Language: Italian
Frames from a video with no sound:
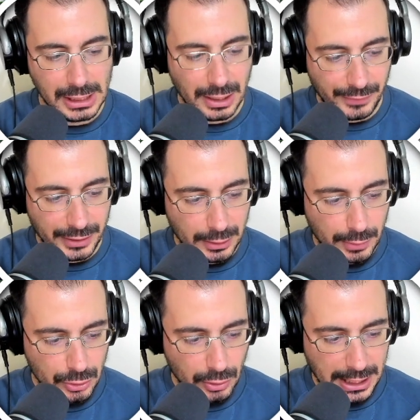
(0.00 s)
In
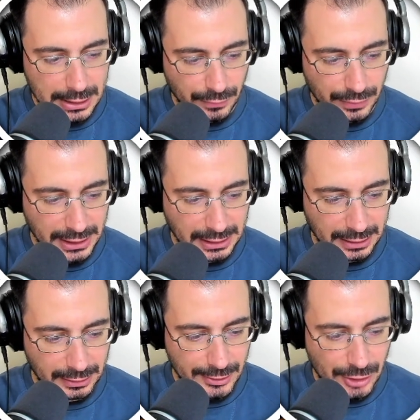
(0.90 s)
questo caso vedete
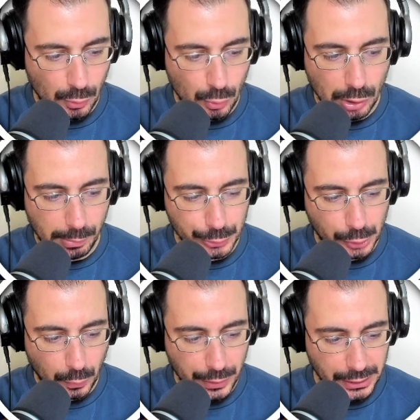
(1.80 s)
dice
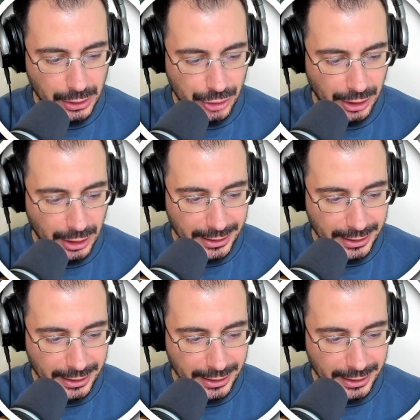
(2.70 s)
1.15